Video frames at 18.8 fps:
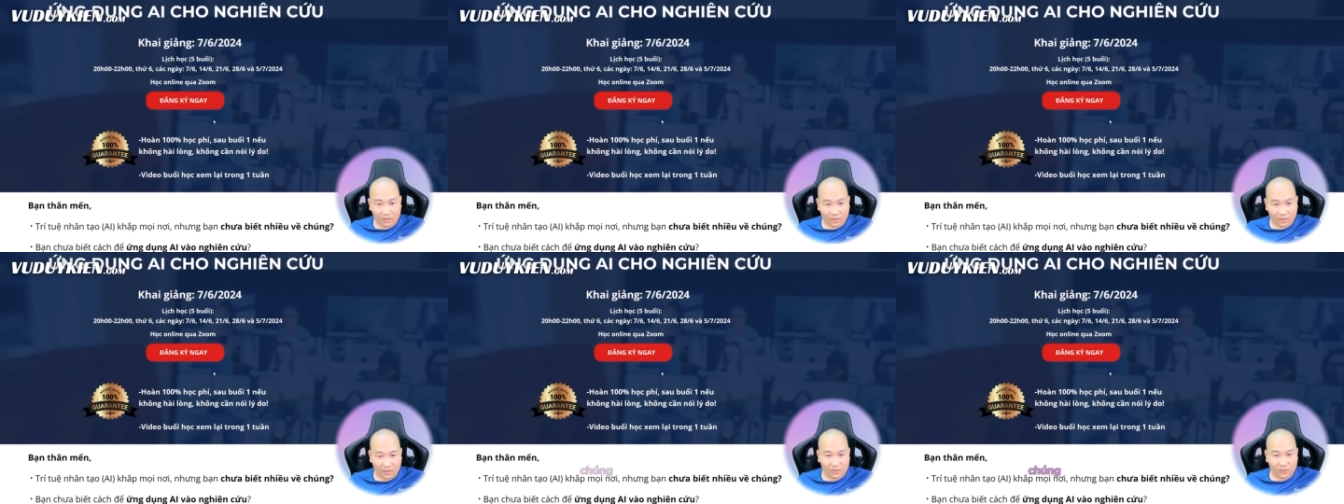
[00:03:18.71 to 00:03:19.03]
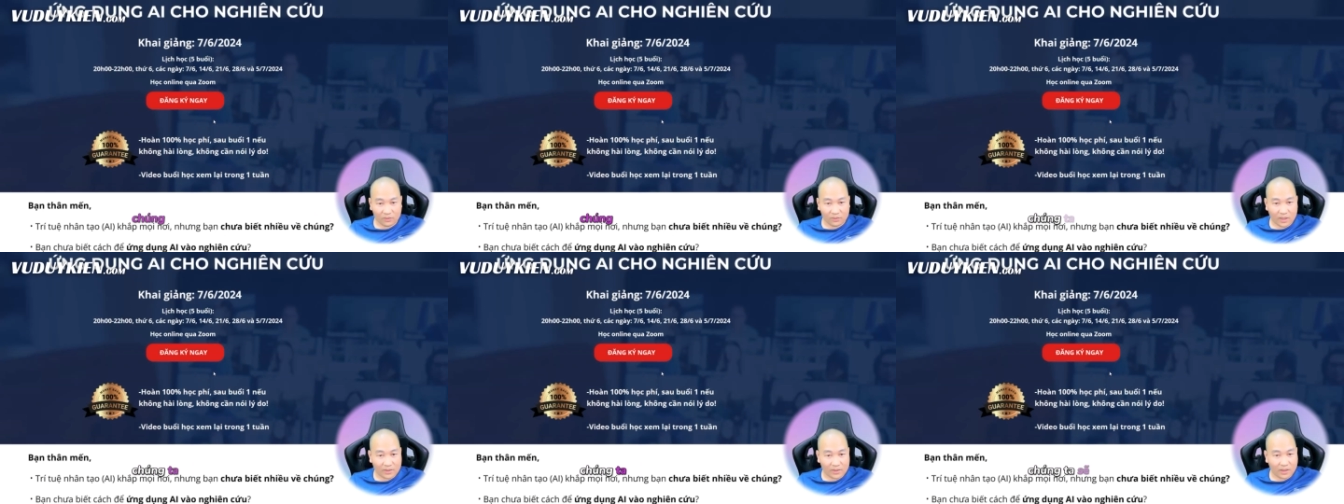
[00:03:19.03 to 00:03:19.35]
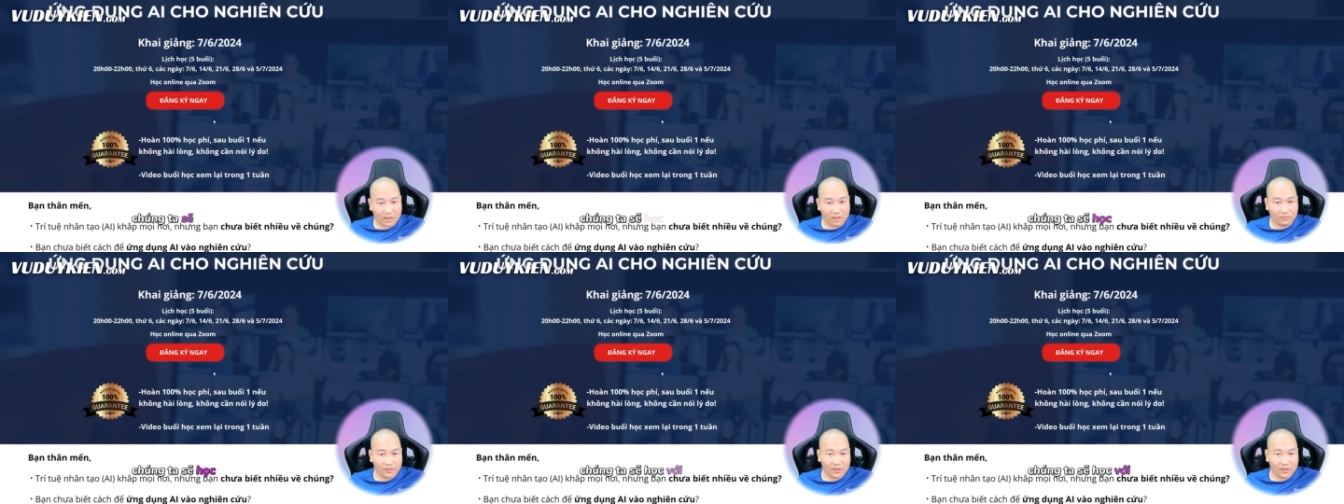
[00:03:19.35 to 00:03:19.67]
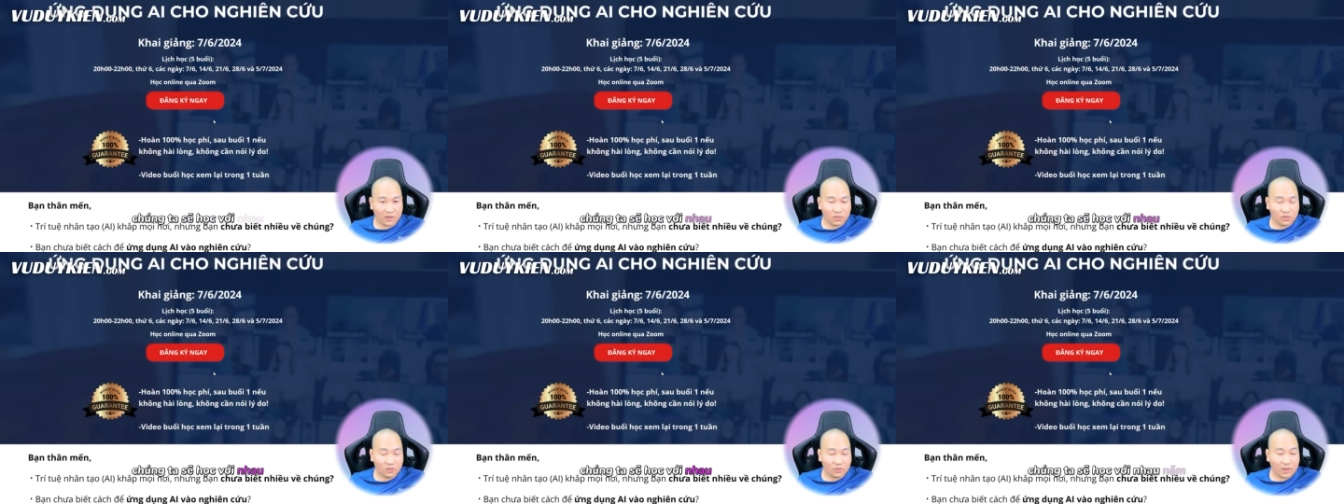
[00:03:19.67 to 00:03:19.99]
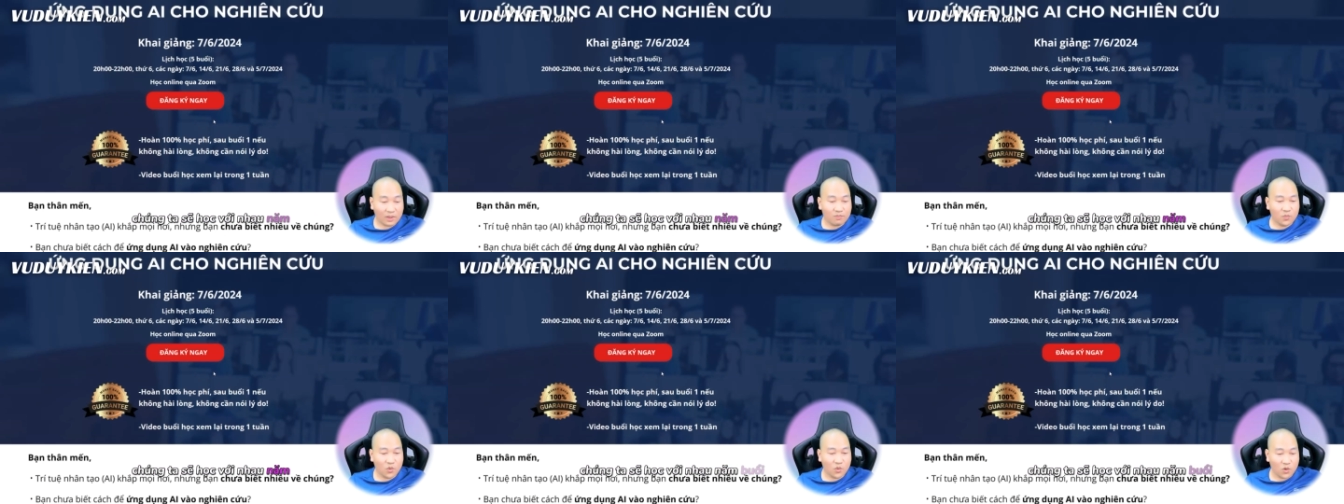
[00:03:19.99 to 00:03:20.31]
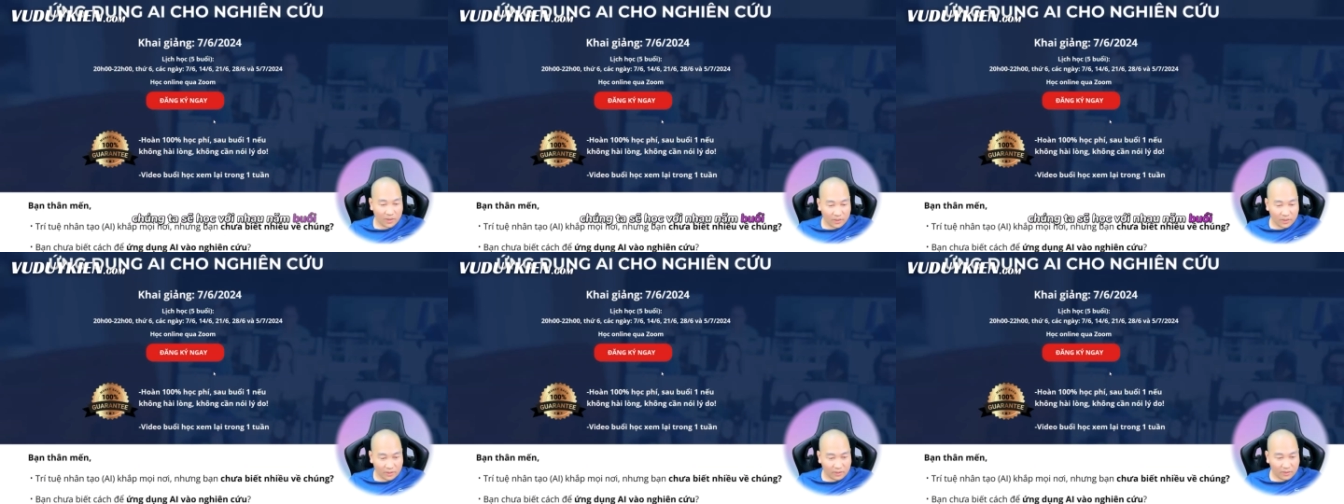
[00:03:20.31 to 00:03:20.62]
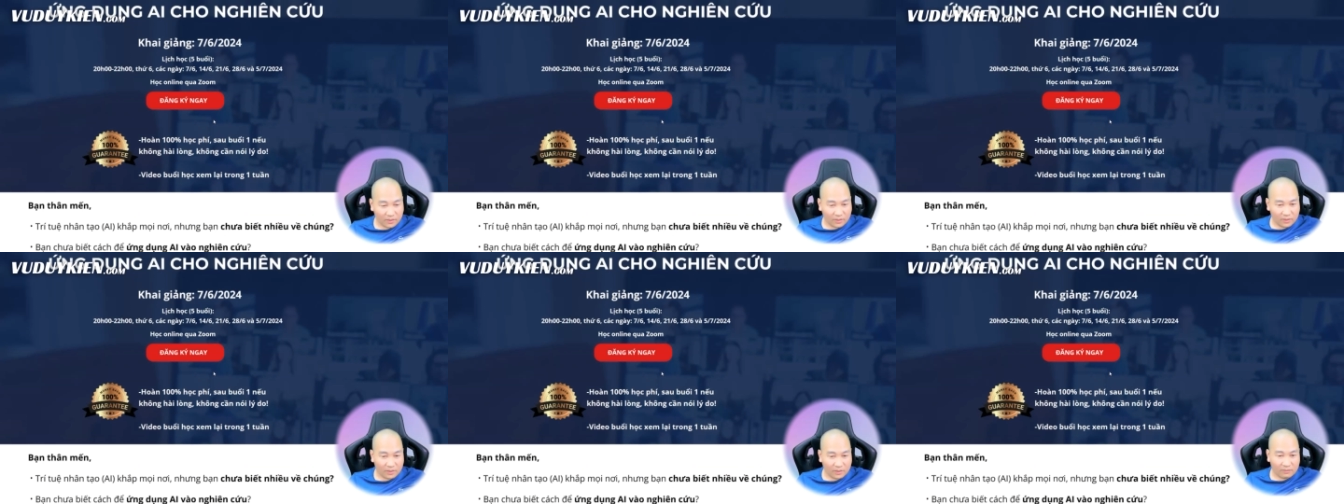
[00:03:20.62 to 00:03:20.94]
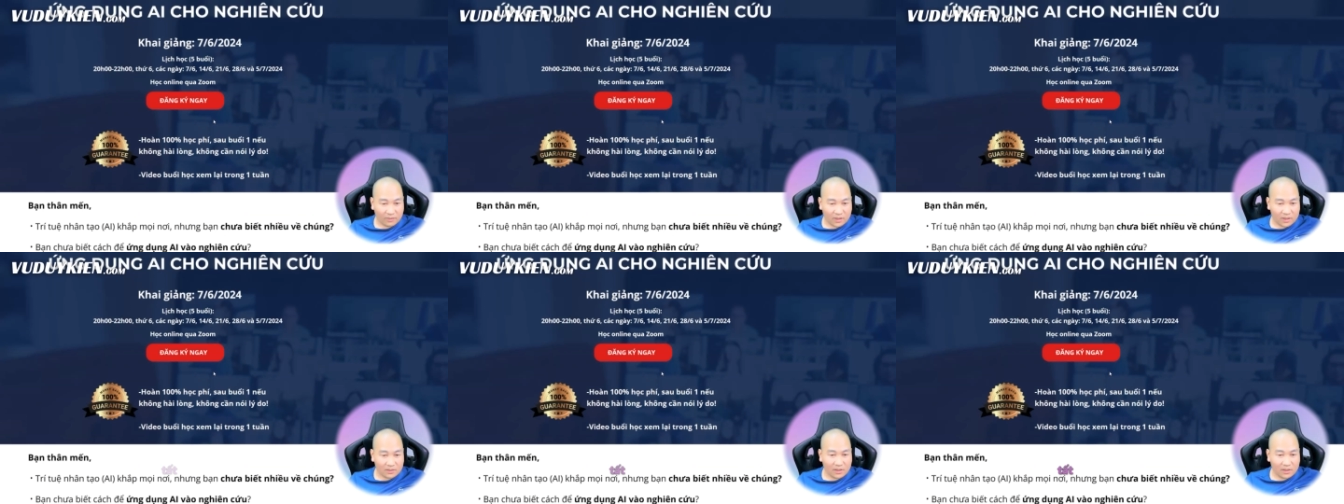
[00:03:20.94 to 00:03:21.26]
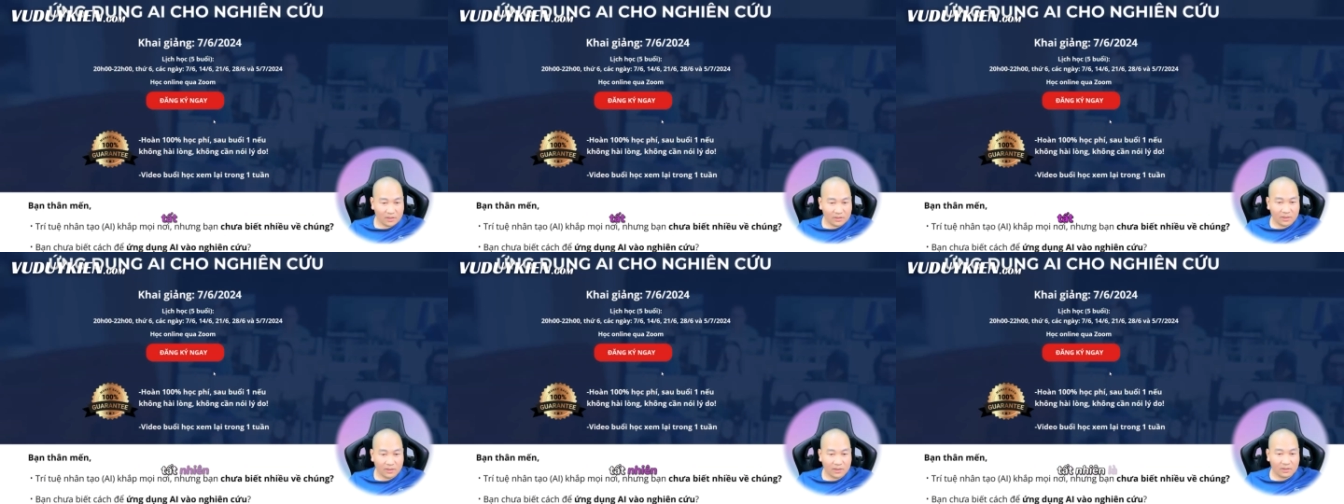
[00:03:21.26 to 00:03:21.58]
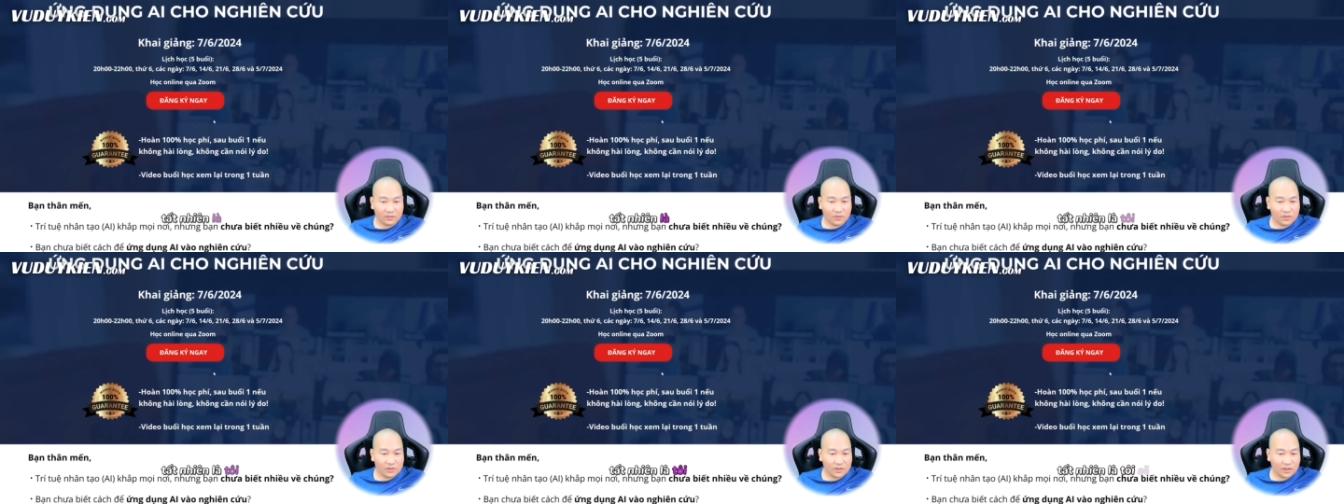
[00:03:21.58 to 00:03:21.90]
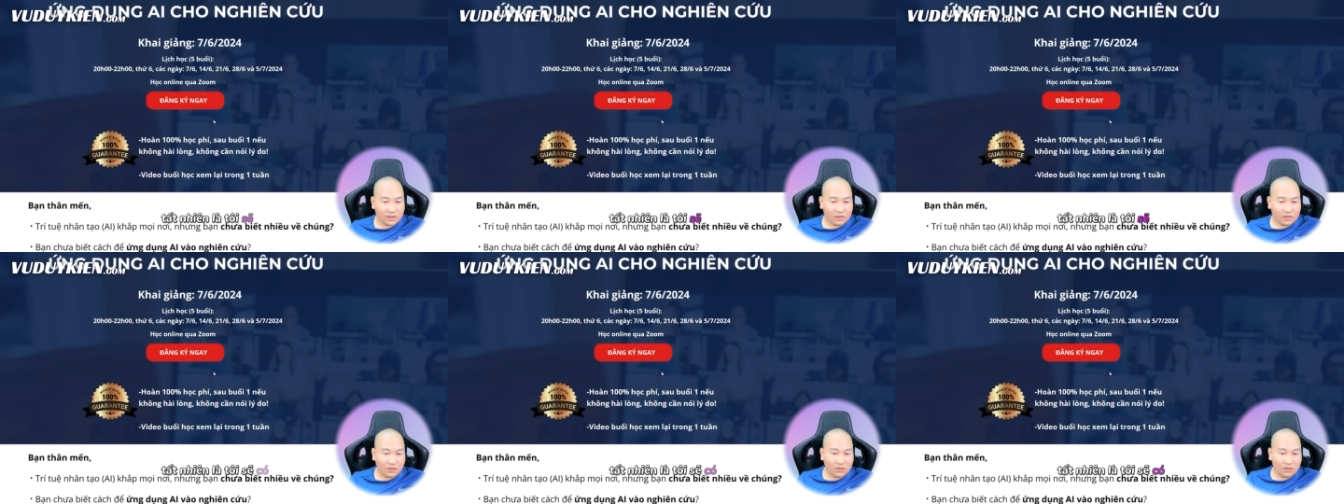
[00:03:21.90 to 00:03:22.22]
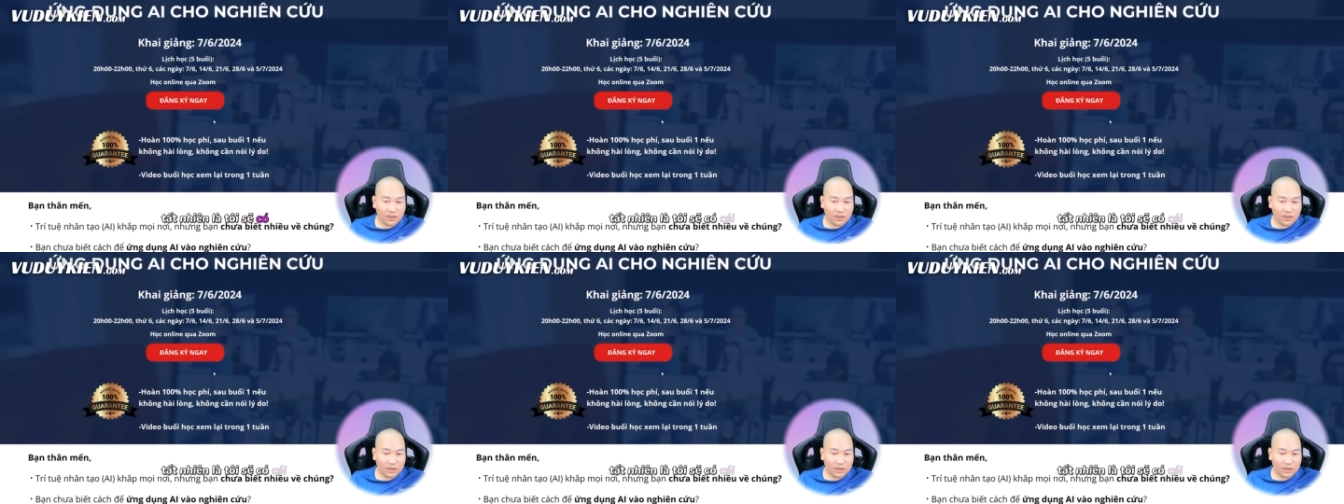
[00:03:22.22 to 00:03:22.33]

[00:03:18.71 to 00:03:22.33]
Đấy, chúng ta sẽ học với nhau 5 buổi. Tất nhiên là tôi sẽ